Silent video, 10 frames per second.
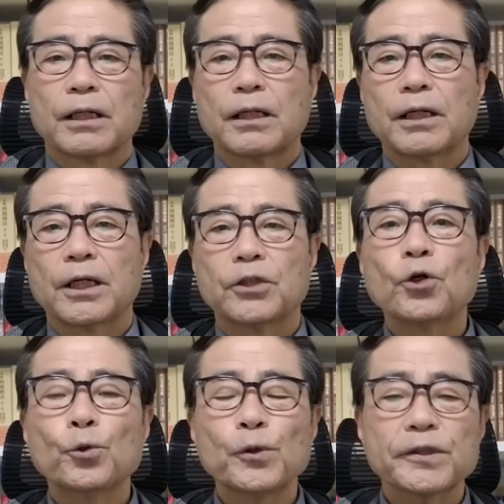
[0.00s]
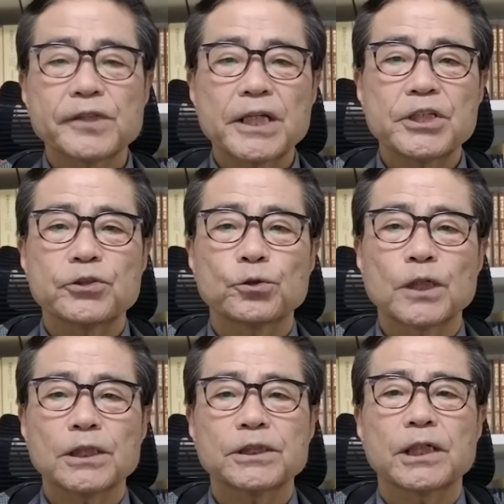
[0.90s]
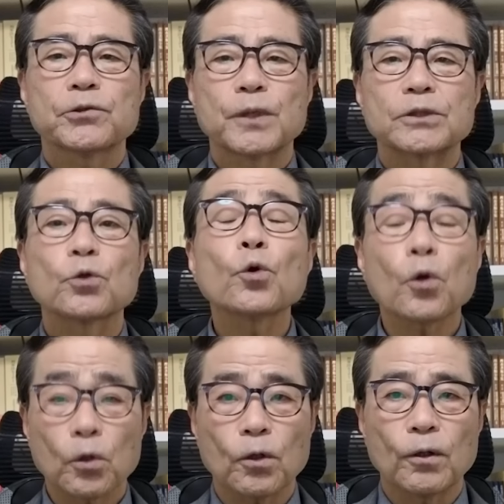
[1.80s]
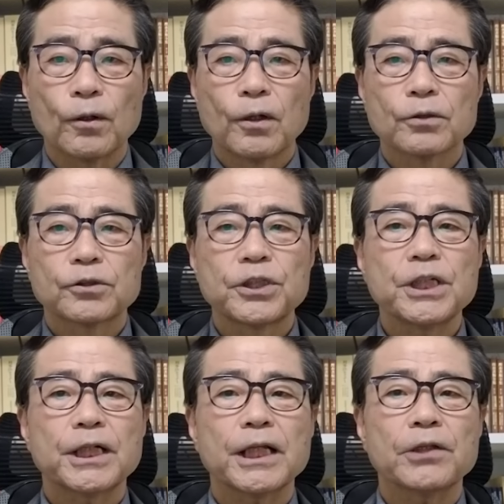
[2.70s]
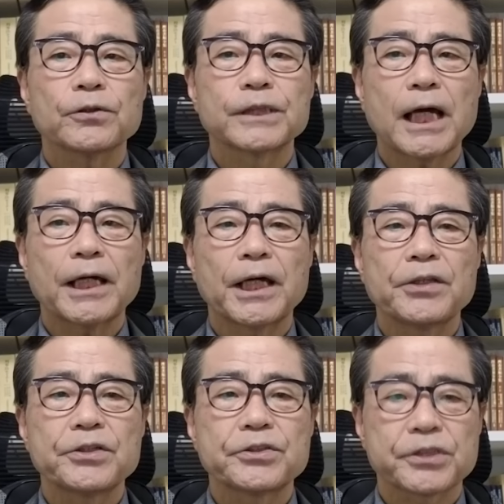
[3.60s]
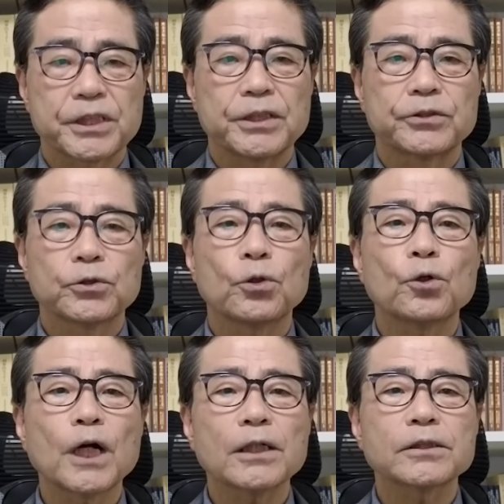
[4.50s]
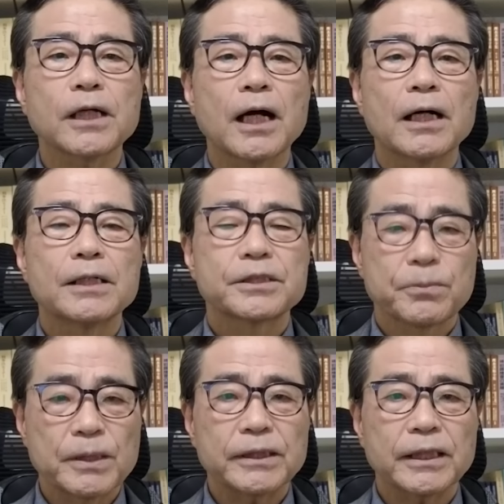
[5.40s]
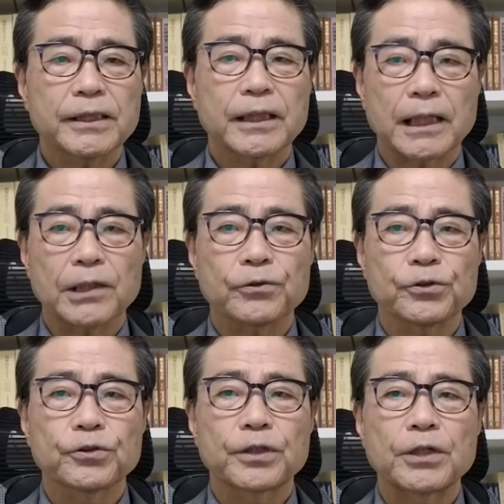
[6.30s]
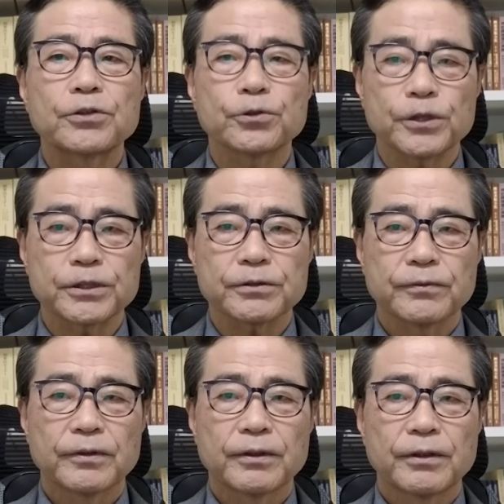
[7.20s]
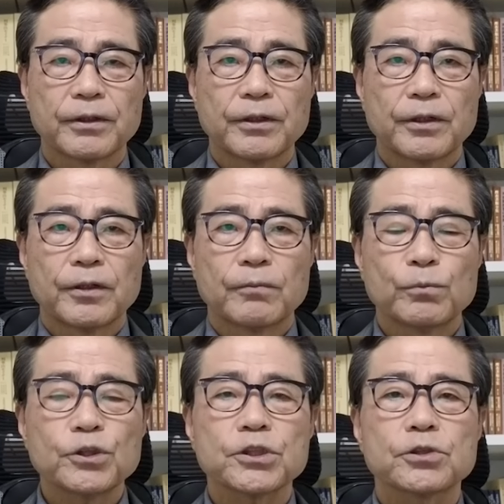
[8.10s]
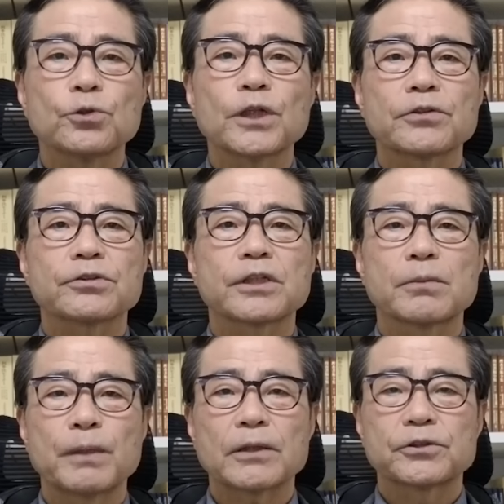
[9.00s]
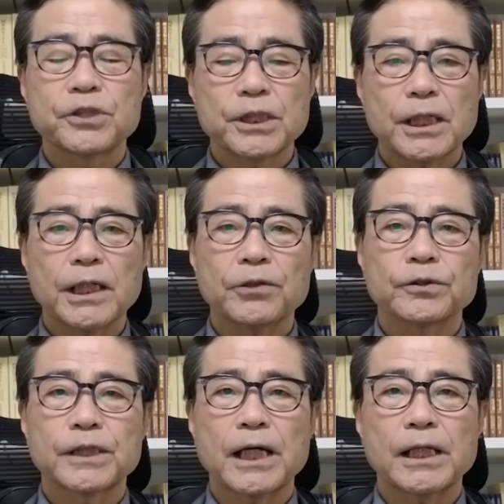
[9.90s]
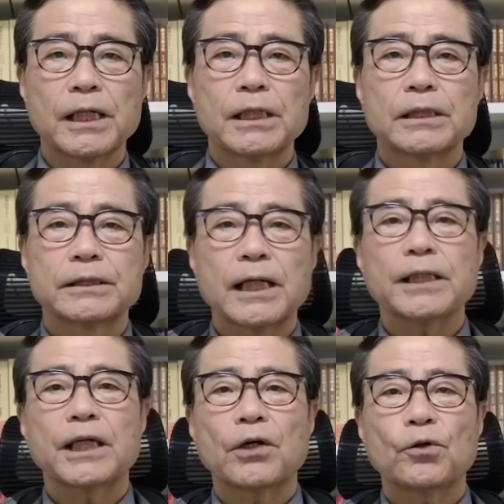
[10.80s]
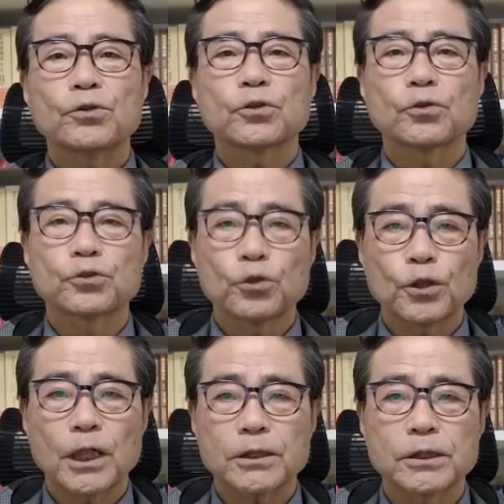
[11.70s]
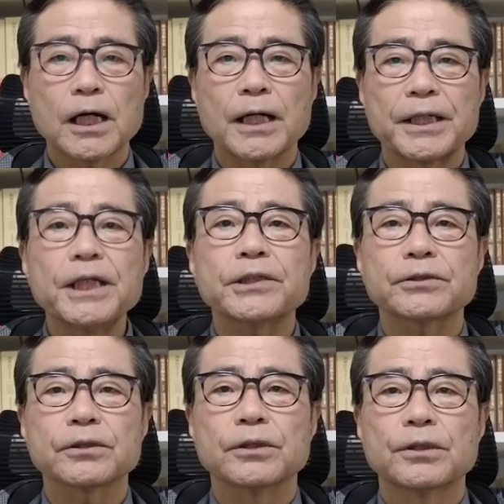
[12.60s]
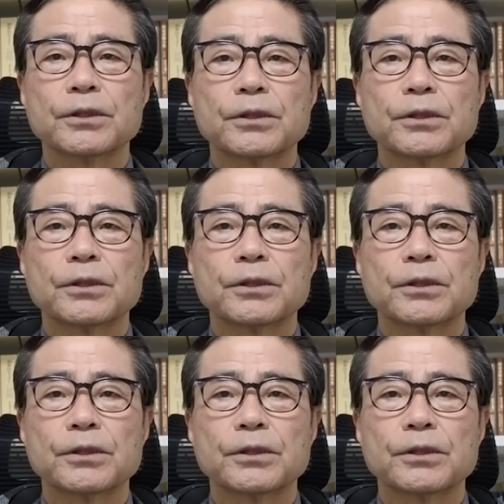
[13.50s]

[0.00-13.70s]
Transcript: 4億円に増額したのはその頃、国からの財源につき増額が示されたからと言っているようです。もしそうだとすれば、国からの財源補助の増額がいつ、